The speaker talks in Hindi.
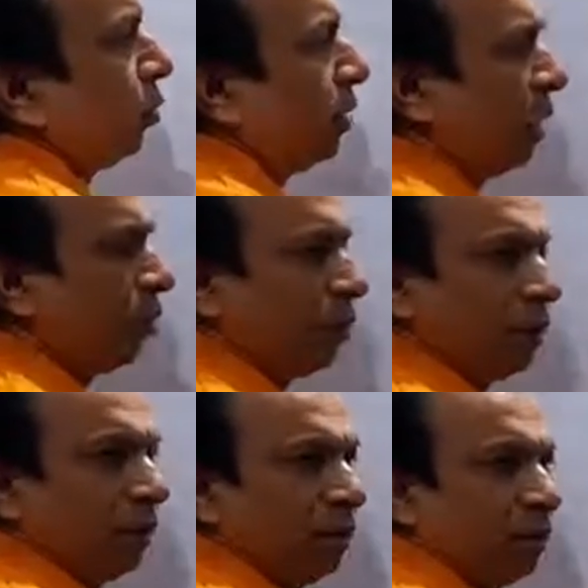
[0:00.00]
तो क्या
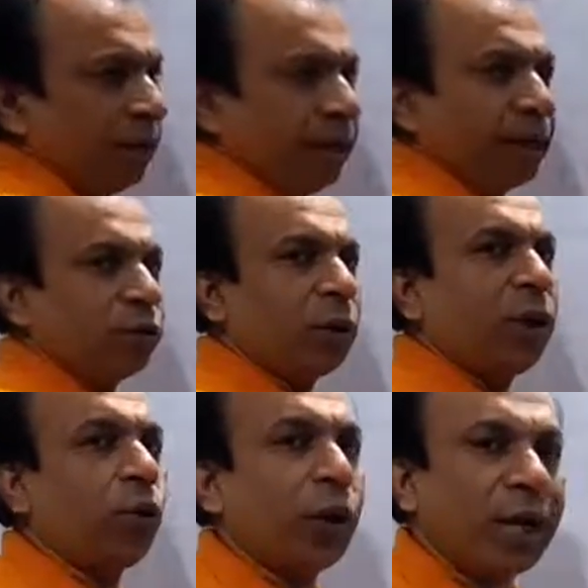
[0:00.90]
होगा एक्चुअली
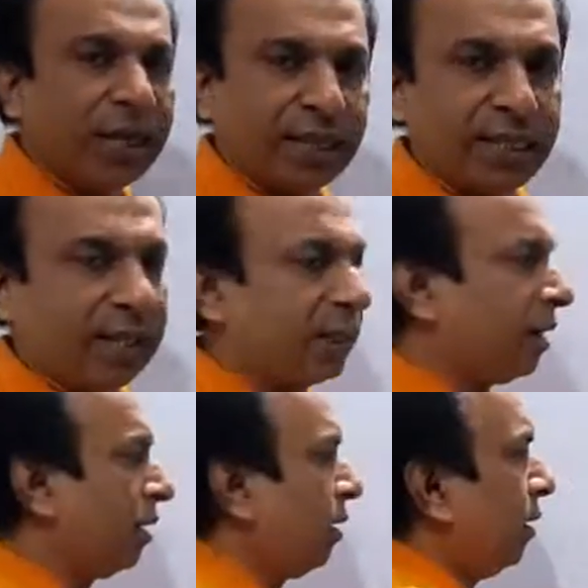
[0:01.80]
होना क्या चाहिए
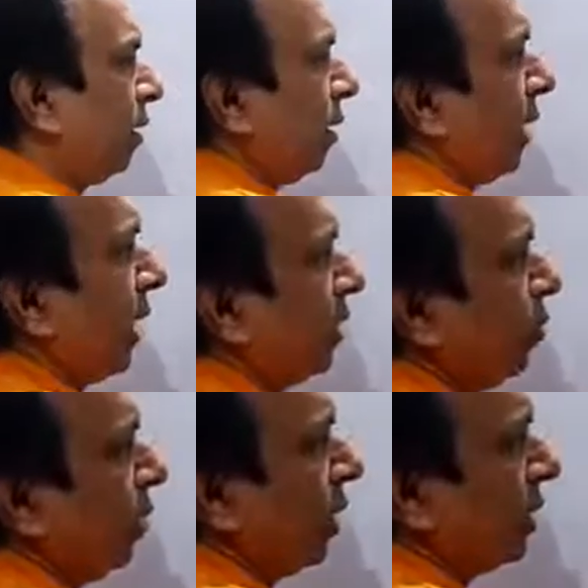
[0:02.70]
था लाइट
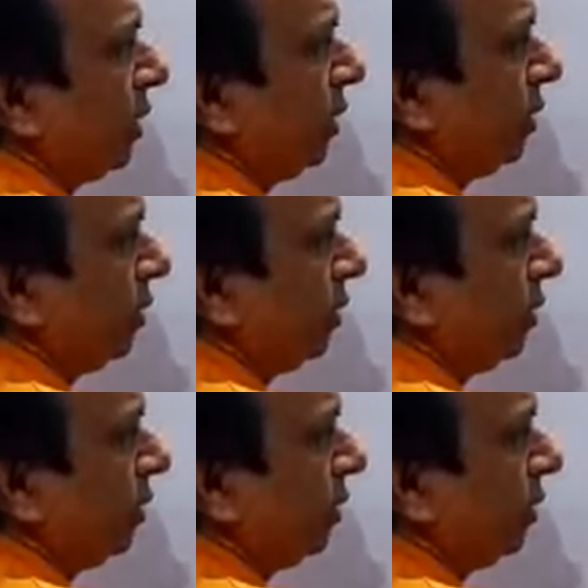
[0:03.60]
को ऐसे